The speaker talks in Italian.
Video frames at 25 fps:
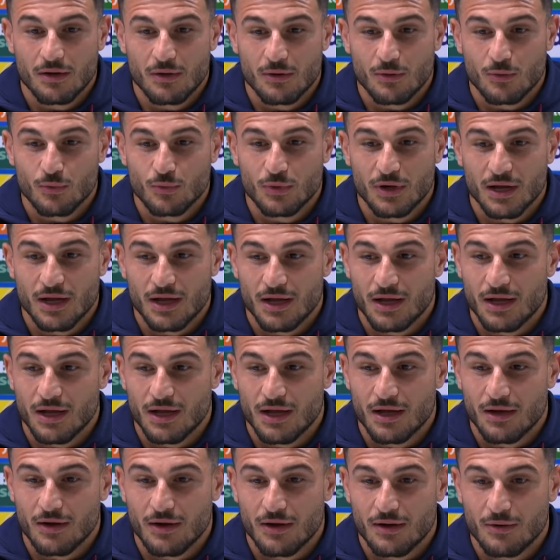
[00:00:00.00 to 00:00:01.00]

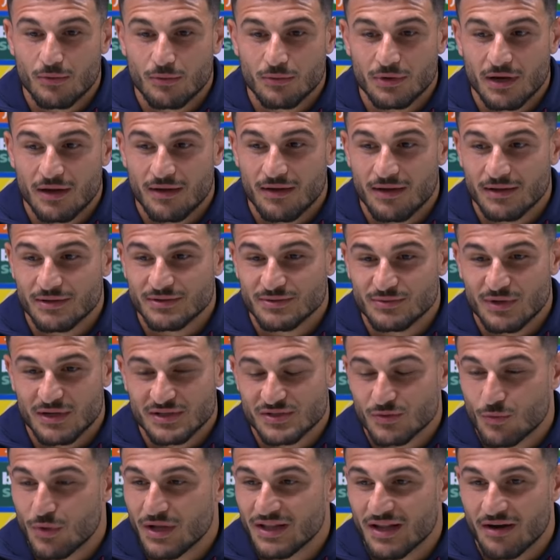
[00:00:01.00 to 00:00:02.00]
una, una, una,
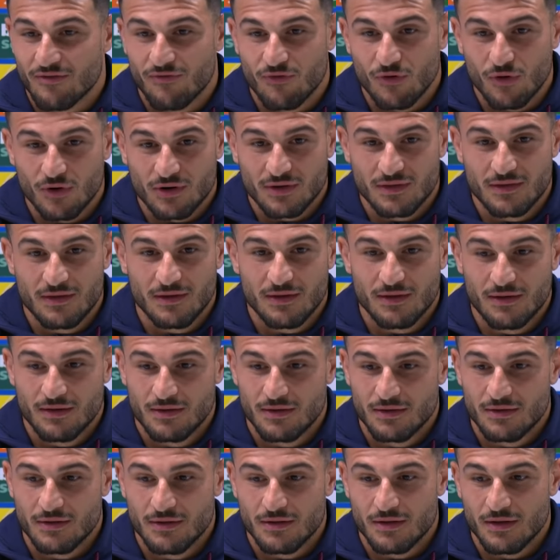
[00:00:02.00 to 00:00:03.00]
squadra forte
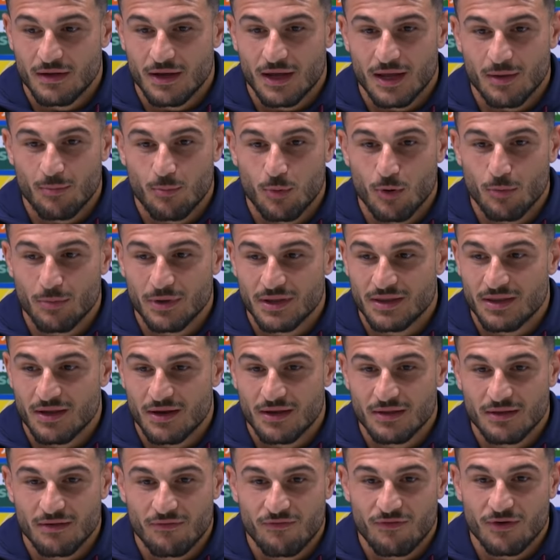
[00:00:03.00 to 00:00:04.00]
che può mettere
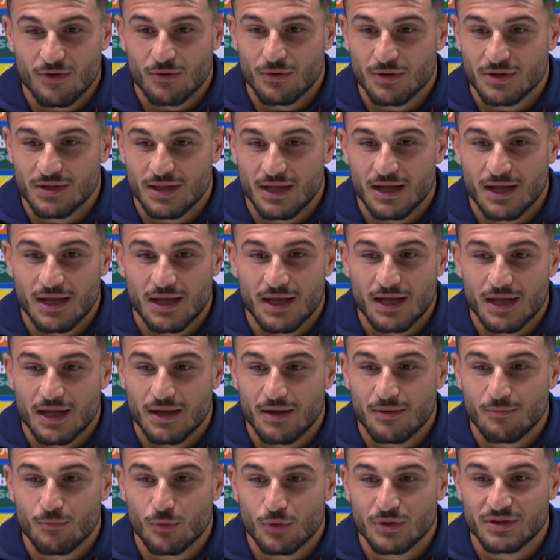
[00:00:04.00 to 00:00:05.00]
in
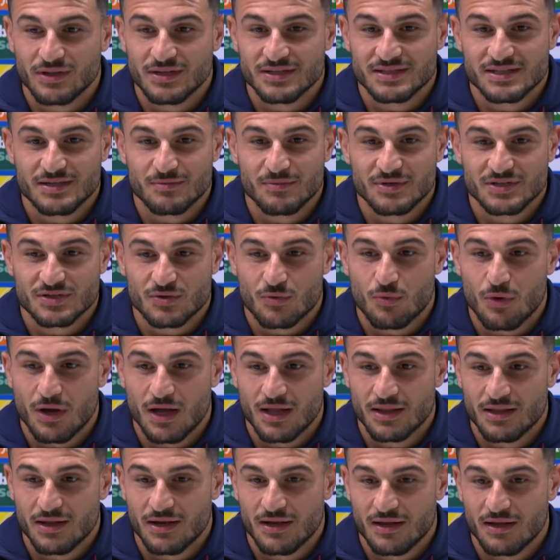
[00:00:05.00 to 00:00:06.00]
difficoltà moltissime
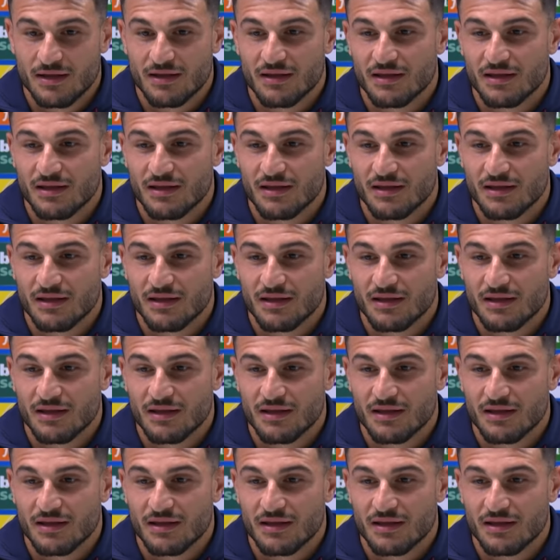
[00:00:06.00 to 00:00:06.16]
squadre.